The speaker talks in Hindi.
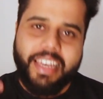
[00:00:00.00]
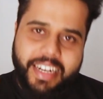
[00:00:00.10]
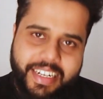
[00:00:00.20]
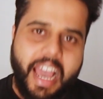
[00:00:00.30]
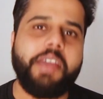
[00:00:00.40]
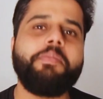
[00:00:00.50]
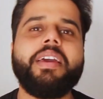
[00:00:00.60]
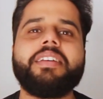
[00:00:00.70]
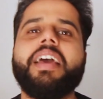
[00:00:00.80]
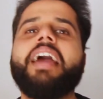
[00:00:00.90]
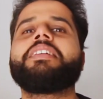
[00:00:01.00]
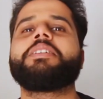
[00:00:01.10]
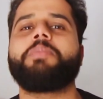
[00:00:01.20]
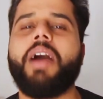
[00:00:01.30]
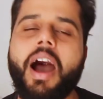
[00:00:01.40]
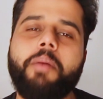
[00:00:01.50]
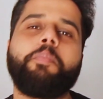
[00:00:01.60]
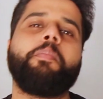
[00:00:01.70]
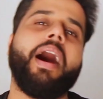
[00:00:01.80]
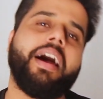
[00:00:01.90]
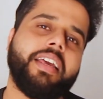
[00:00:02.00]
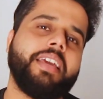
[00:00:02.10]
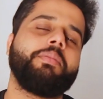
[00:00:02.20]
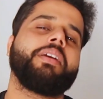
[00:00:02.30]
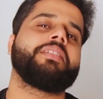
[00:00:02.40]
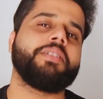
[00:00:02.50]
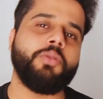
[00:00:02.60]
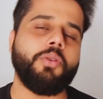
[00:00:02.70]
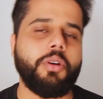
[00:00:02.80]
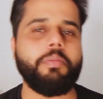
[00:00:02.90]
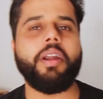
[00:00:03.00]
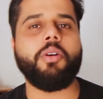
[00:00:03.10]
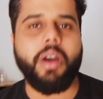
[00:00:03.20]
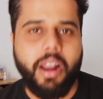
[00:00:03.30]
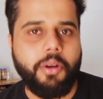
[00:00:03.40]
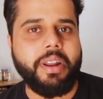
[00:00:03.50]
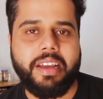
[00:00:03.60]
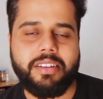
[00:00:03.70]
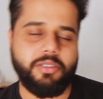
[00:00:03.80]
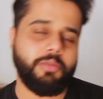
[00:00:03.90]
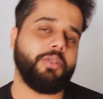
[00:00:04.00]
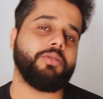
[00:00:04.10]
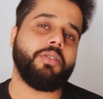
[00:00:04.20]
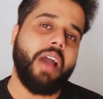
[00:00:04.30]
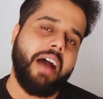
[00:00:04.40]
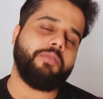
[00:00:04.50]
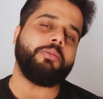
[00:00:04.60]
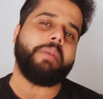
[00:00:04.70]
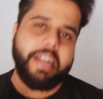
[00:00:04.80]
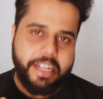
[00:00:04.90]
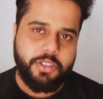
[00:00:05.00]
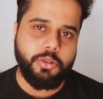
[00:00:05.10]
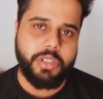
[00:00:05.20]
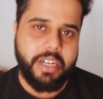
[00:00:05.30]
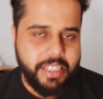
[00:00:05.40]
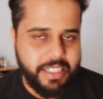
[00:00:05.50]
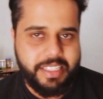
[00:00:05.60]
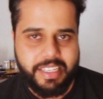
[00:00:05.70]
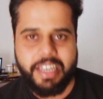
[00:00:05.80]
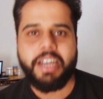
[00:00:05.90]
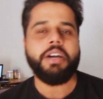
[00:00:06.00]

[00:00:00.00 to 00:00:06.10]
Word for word: ये टाइम ही ऐसा है जिसमें आप बाहर के भी किसी कुक और मेड को अलाउ नहीं कर सकते बिकॉज यू हैव टू मेंटेन सोशल डिस्टेंसिंग